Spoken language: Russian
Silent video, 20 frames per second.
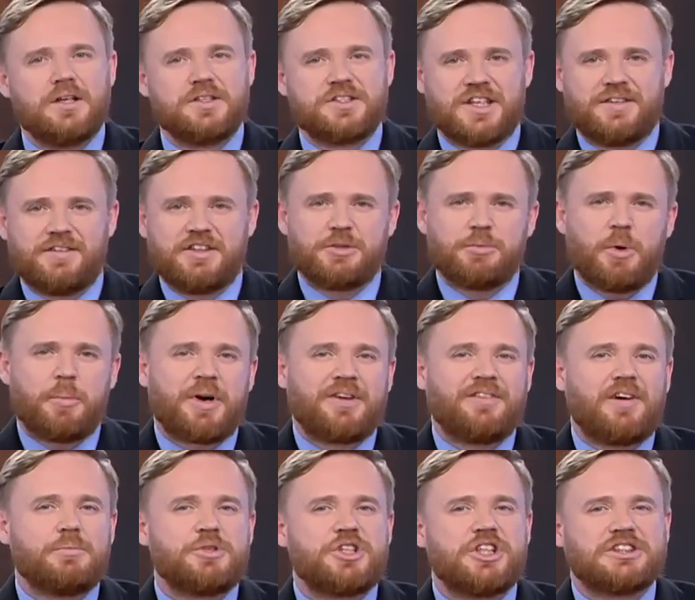Из Совета по
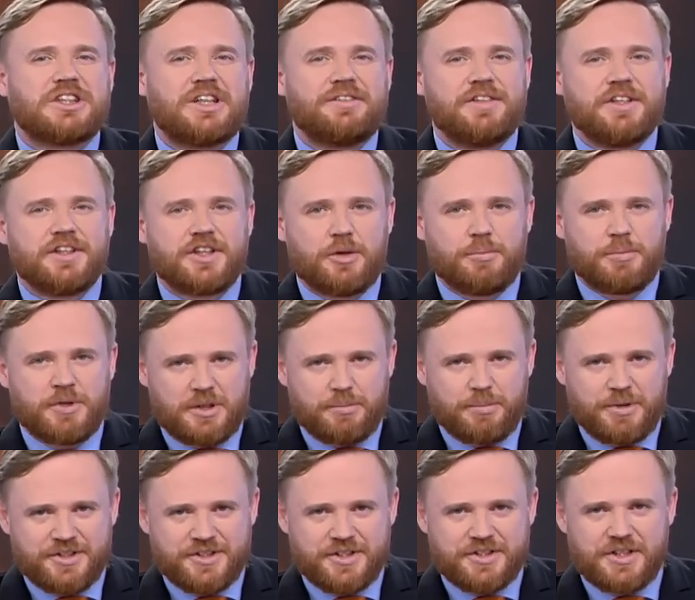правам человека при
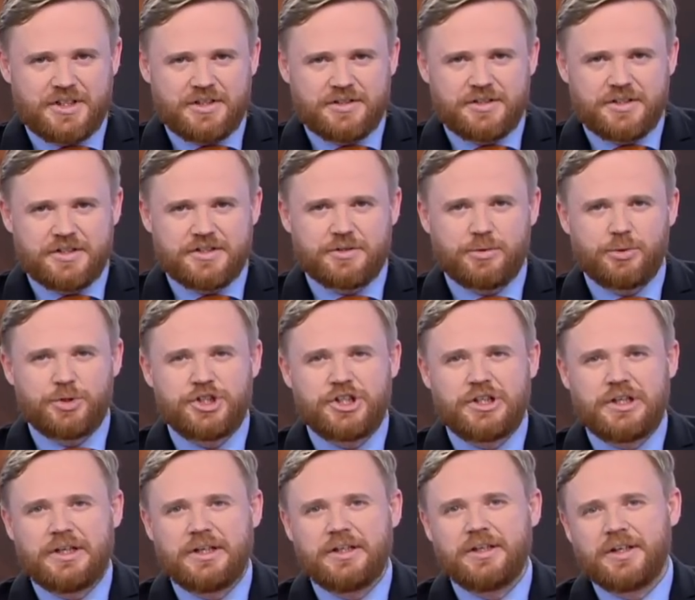президенте
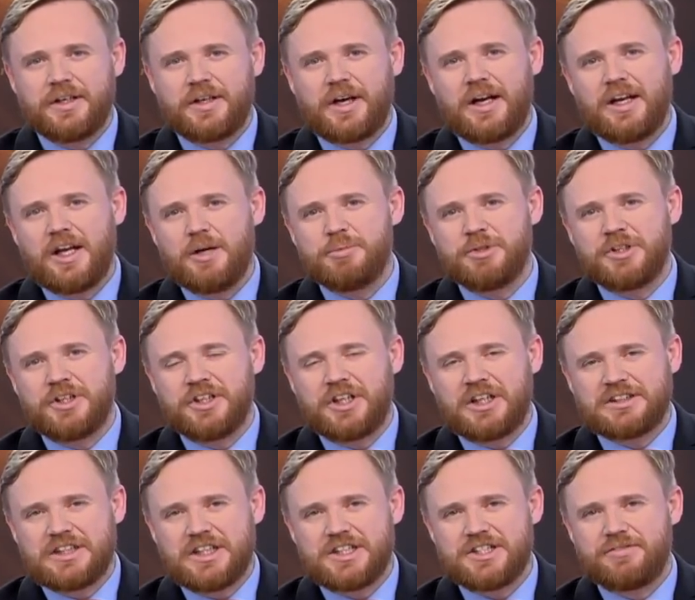исключили Игоря Каляпина,
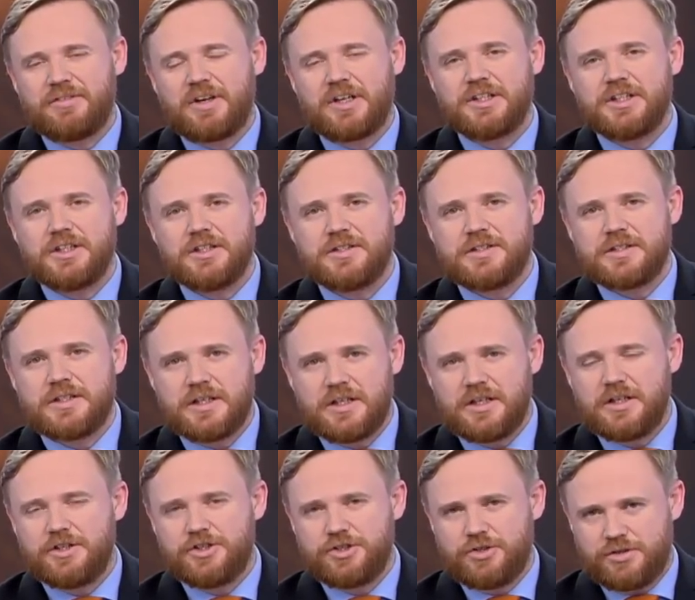Николая Сванидзе
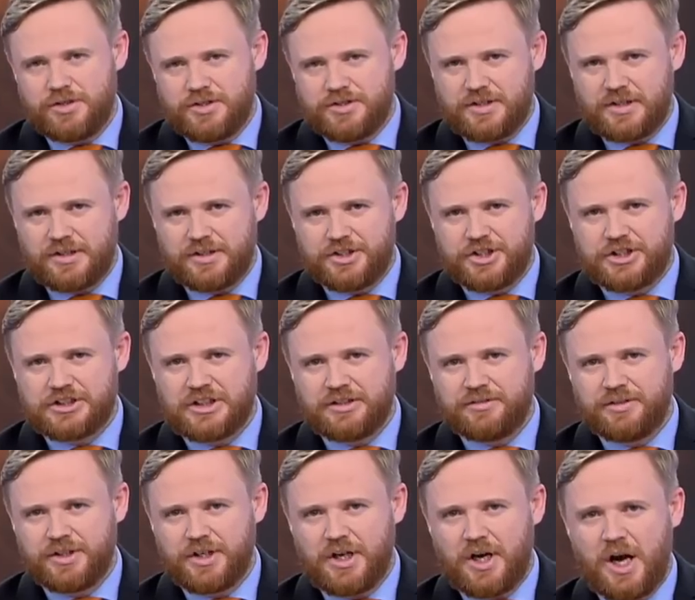и еще несколько
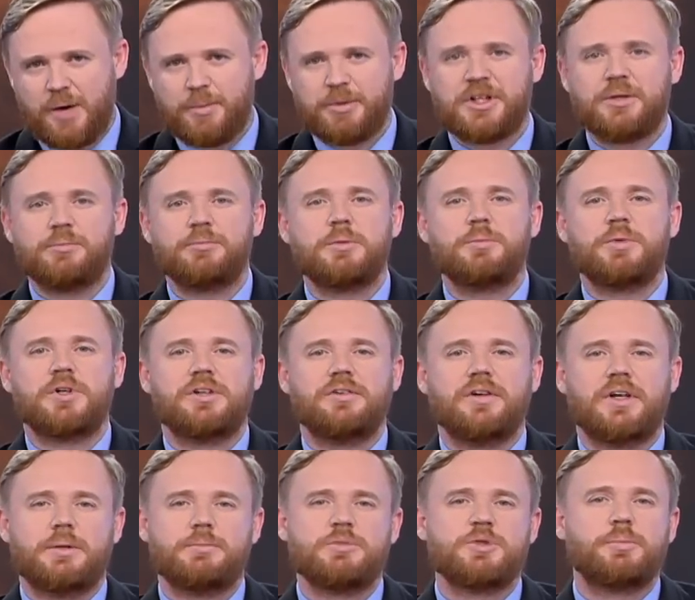человек. Об этом мы
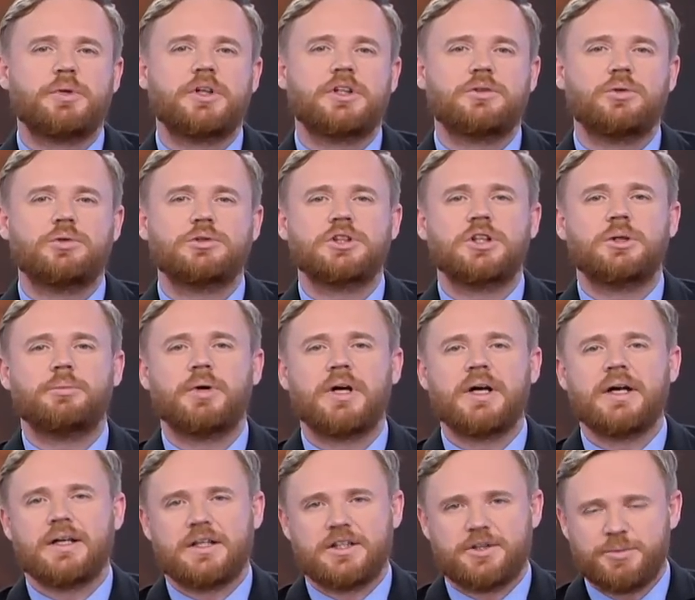поговорим с политологом
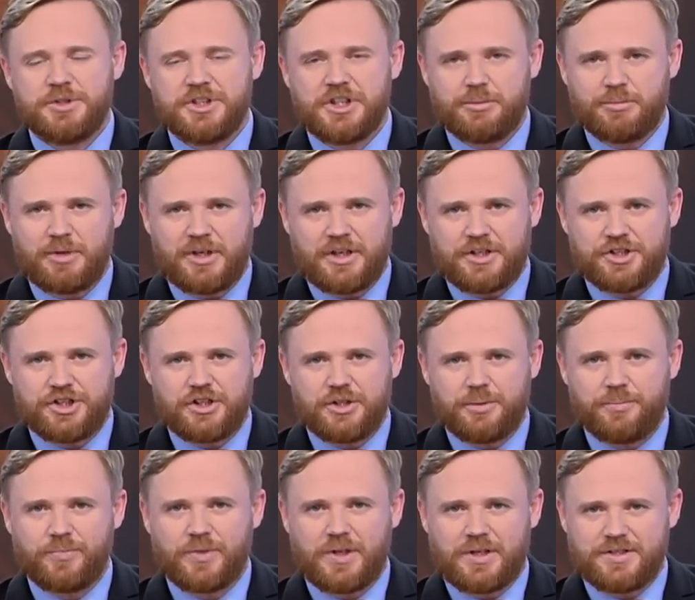Дмитрием
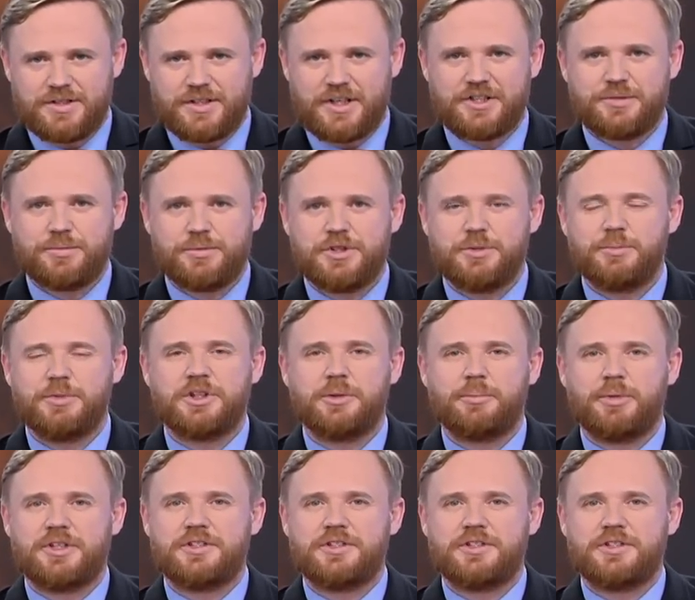Орешкиным. Здравствуйте, Дмитрий